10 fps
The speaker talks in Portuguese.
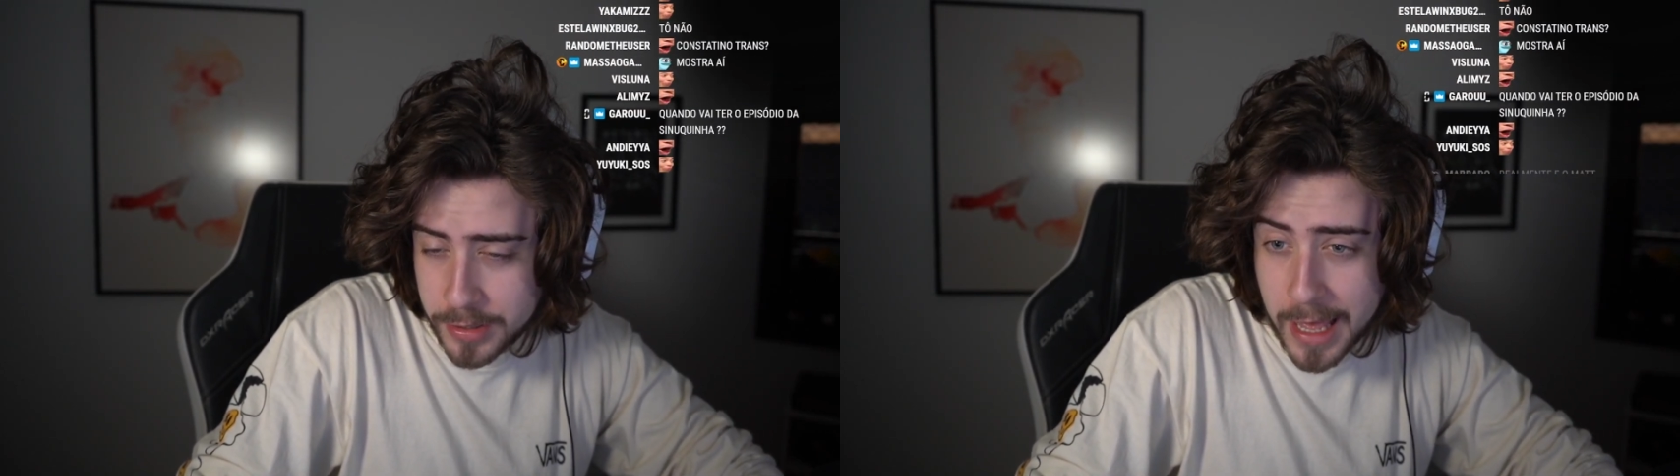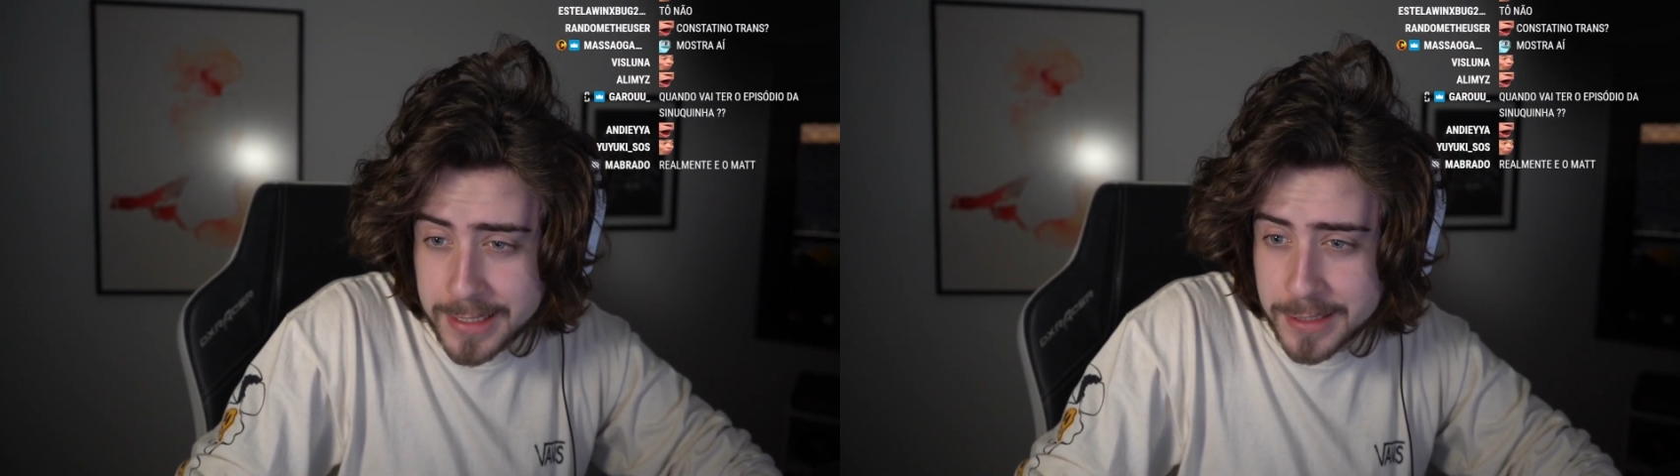
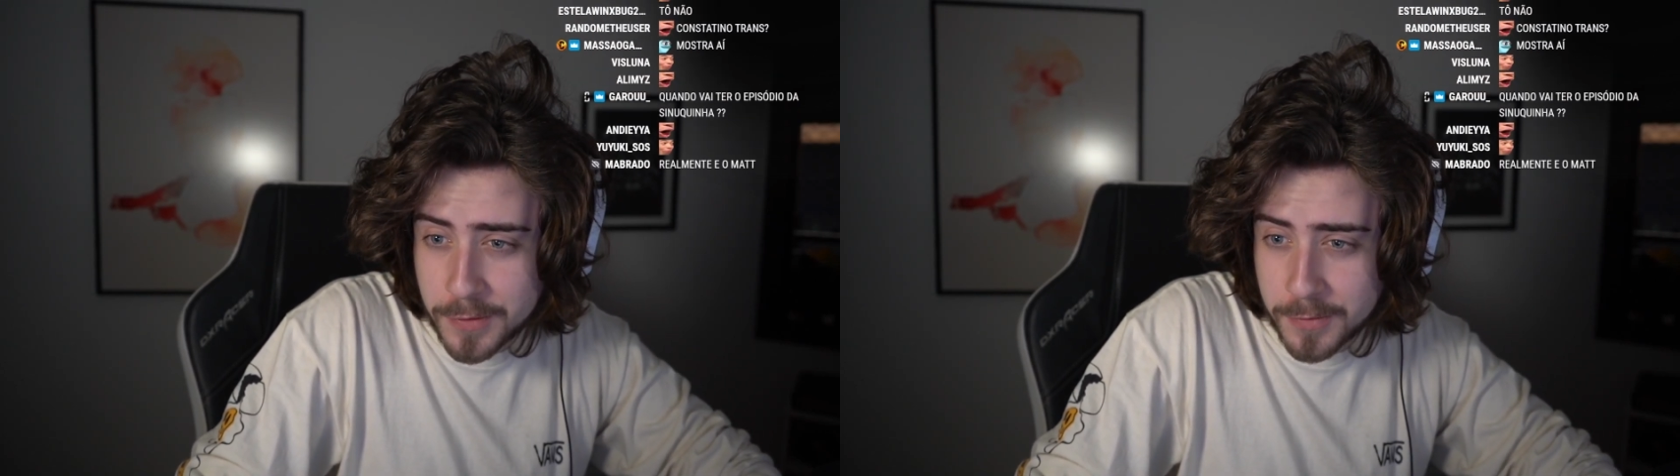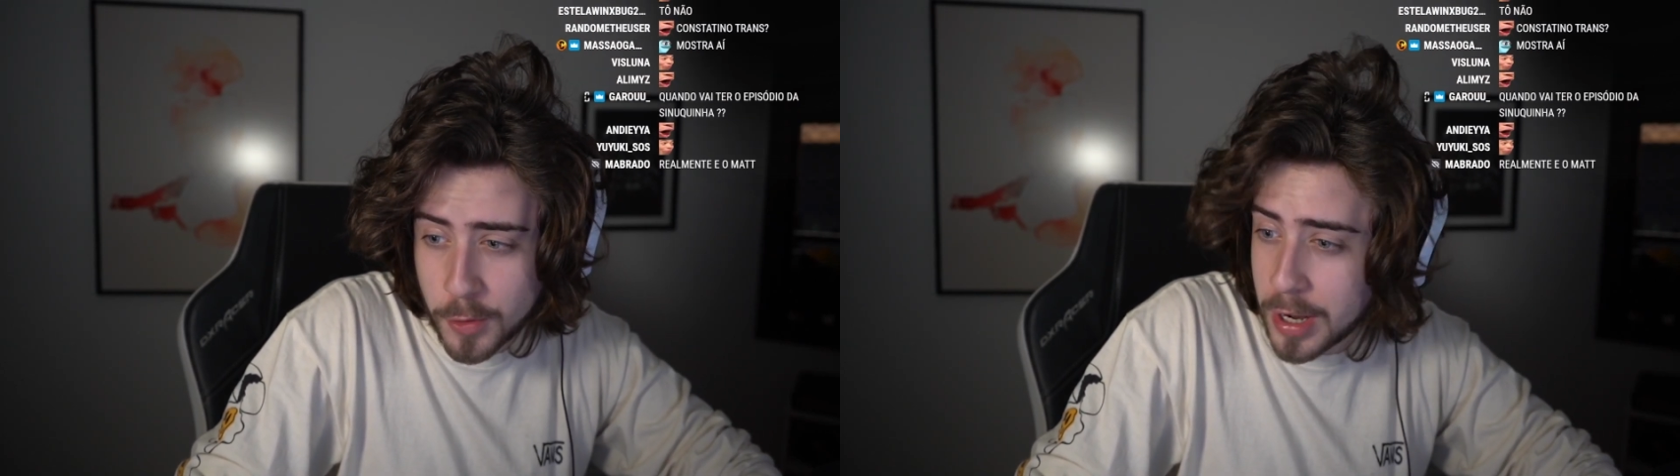E aí vocês
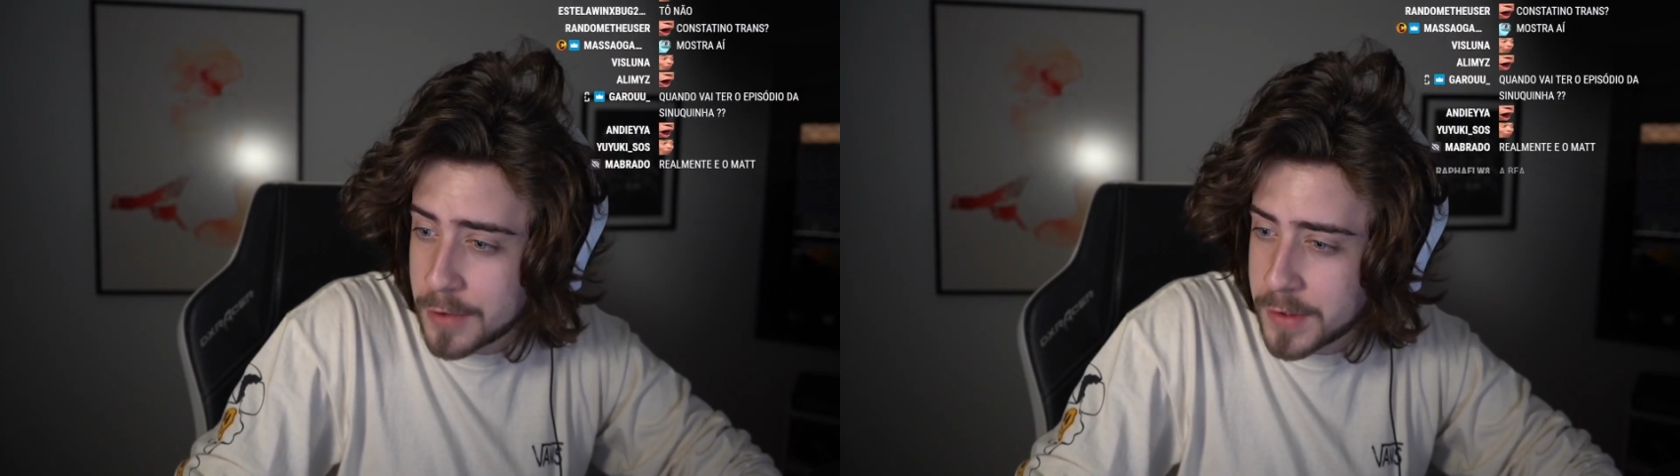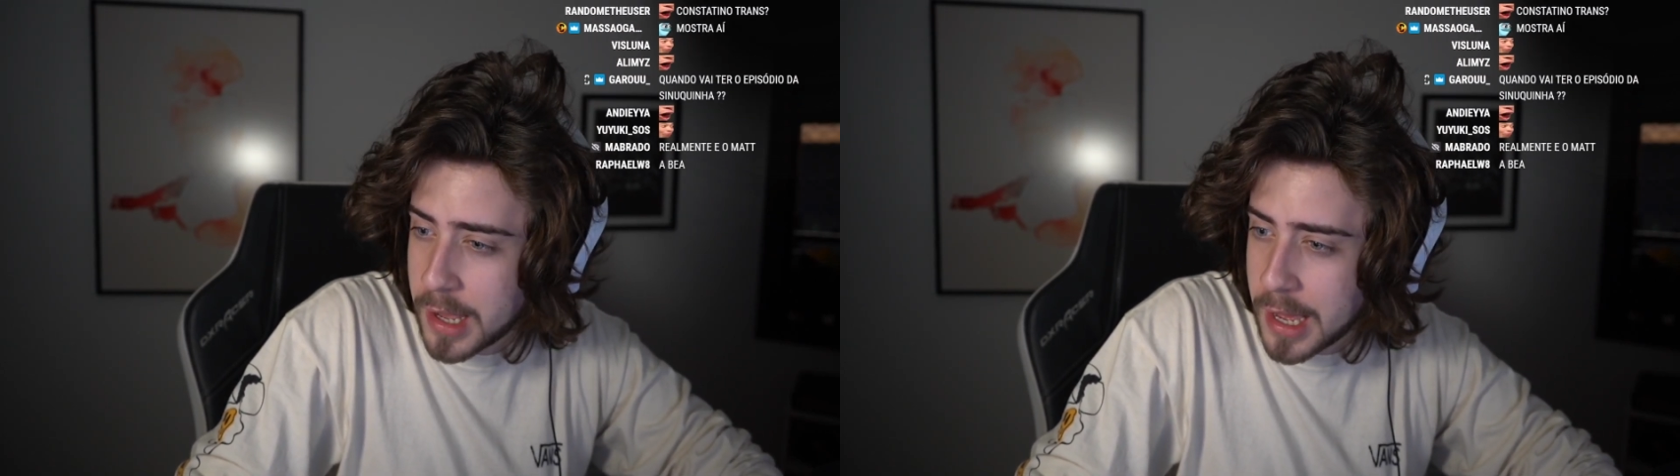vão olhar e
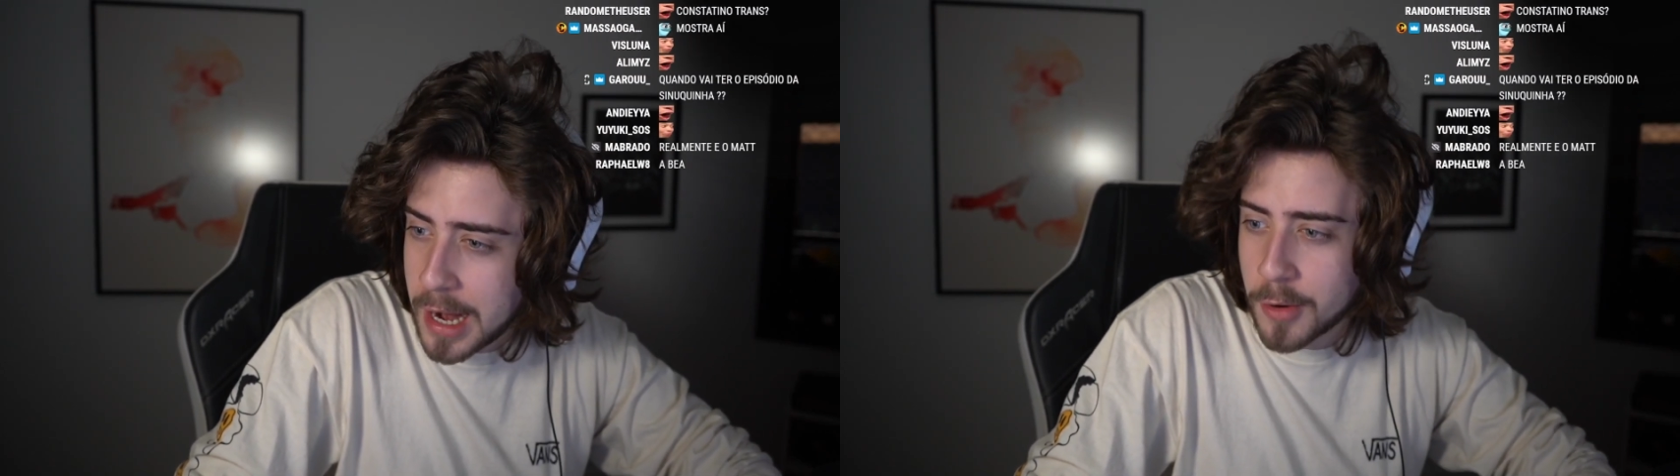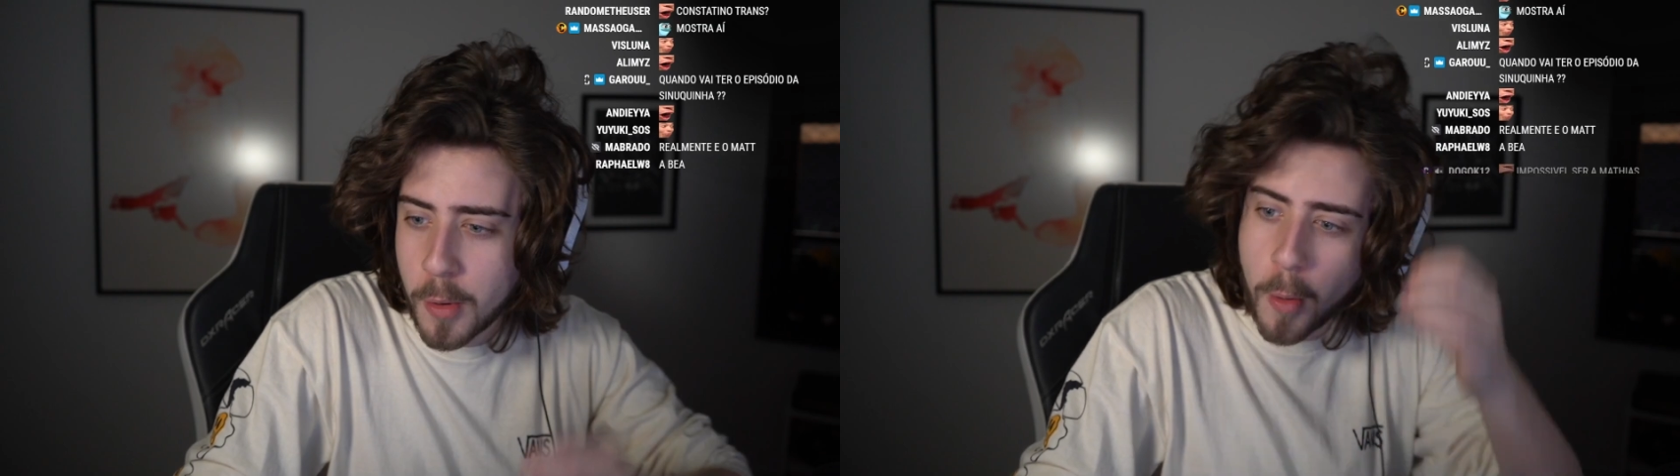falar, caralho,